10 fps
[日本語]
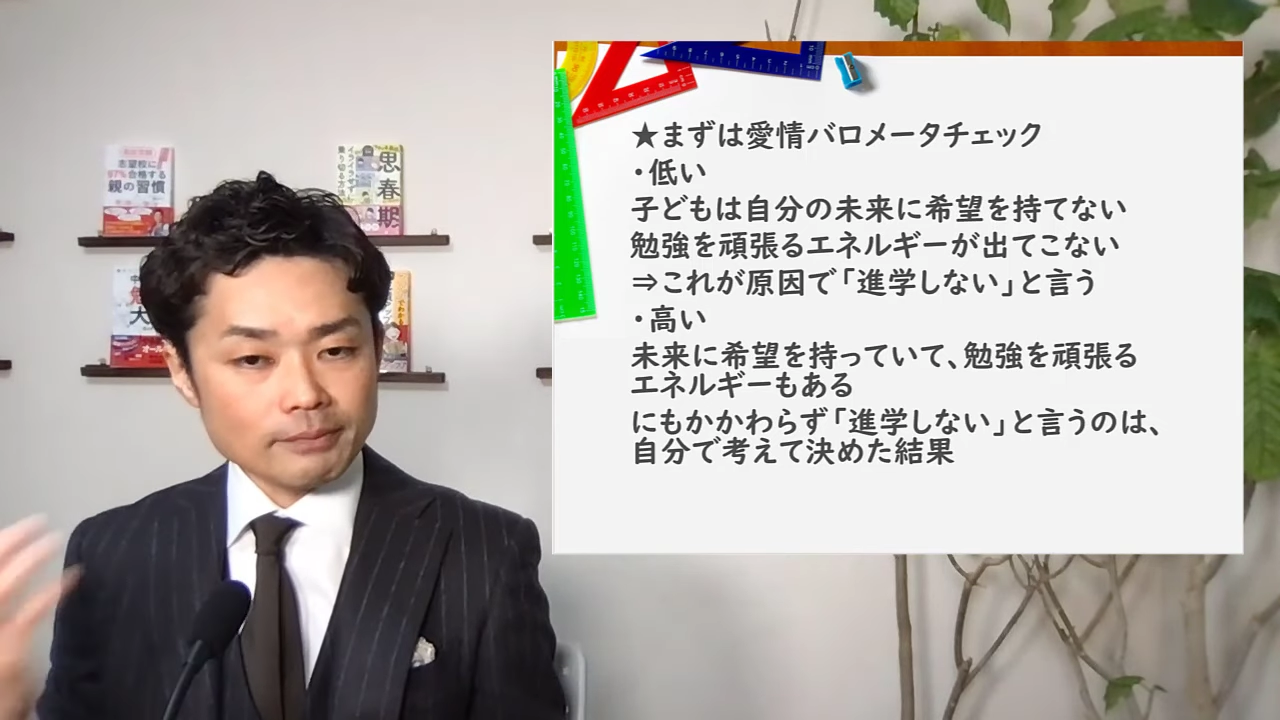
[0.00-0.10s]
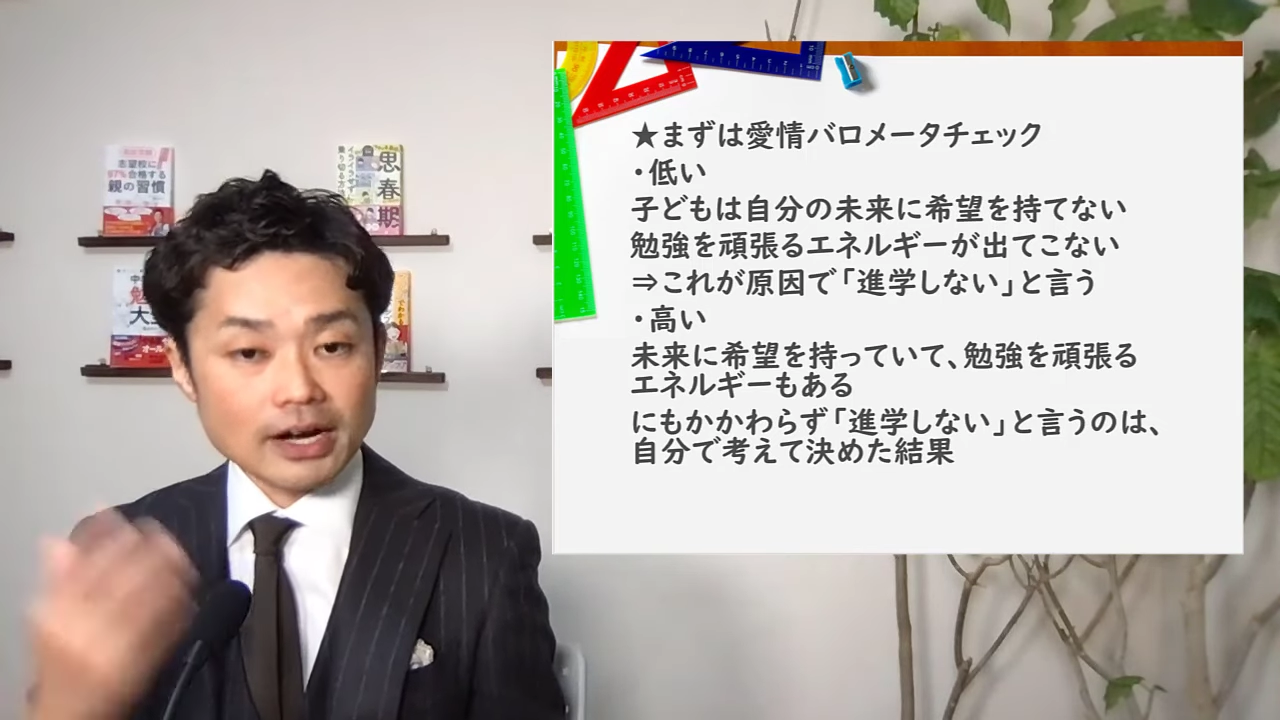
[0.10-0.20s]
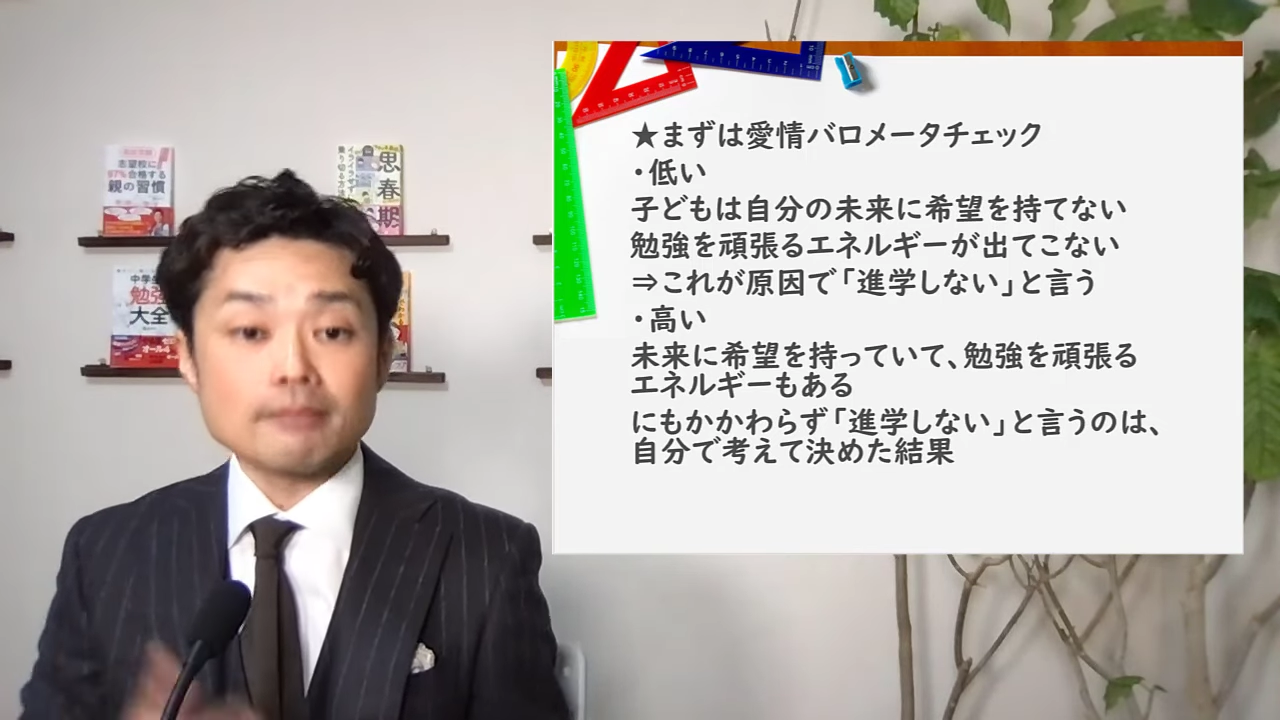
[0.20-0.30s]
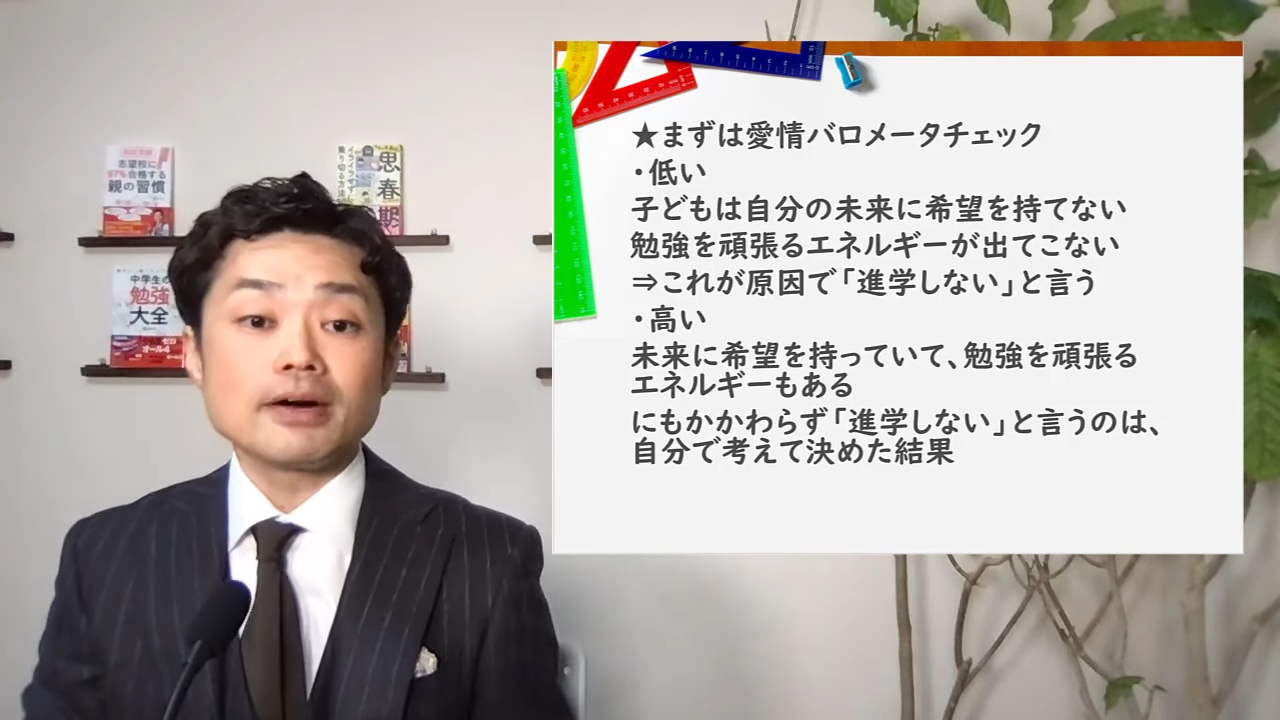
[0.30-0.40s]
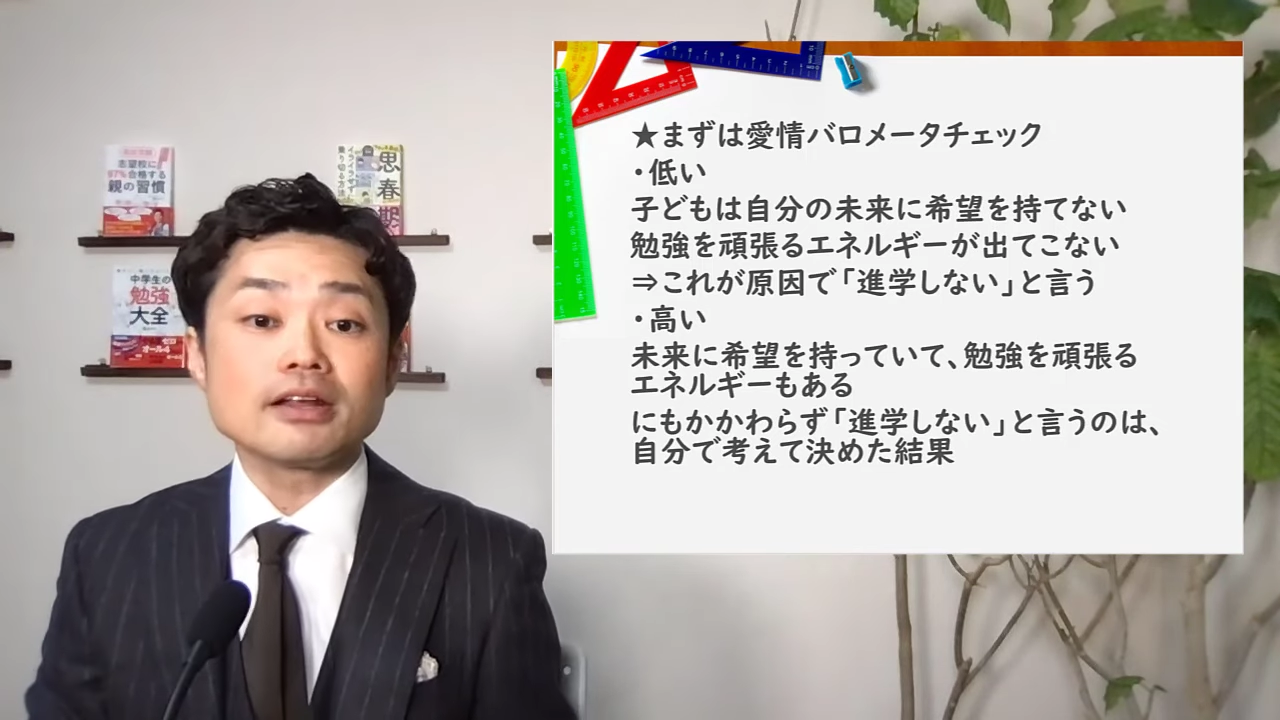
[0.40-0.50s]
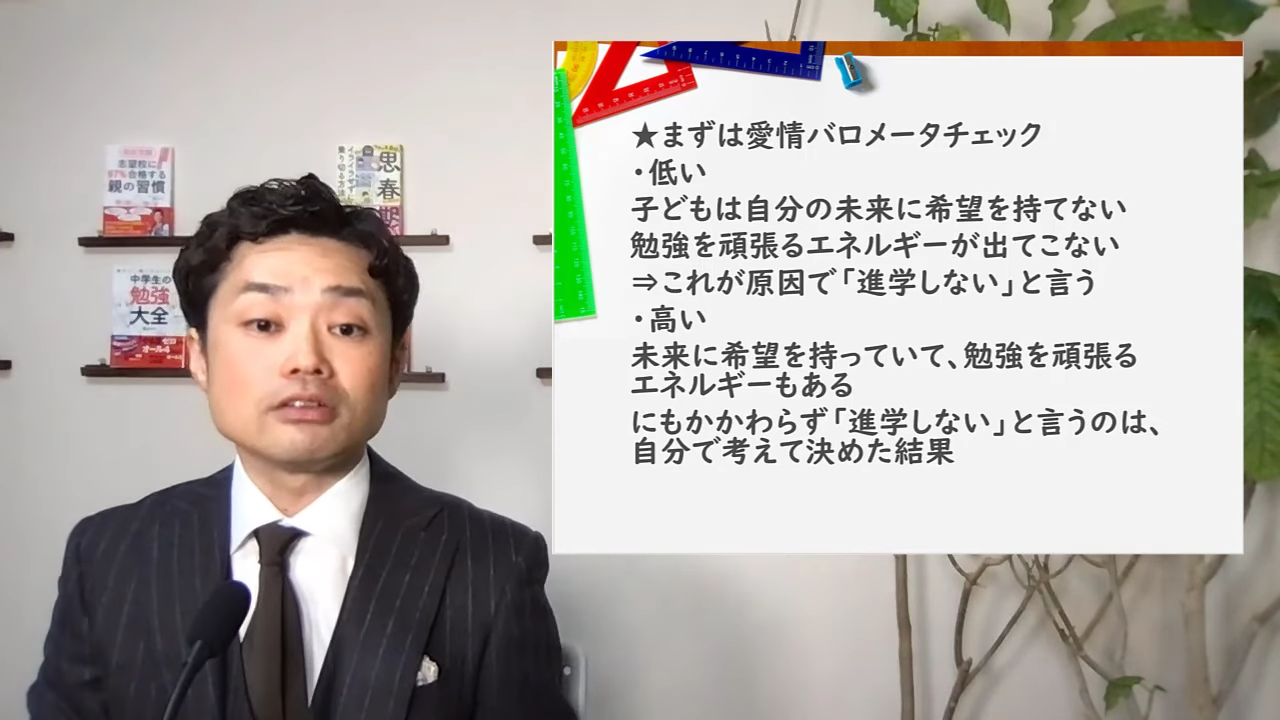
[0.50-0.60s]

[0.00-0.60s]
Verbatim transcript: ぱ頑張れ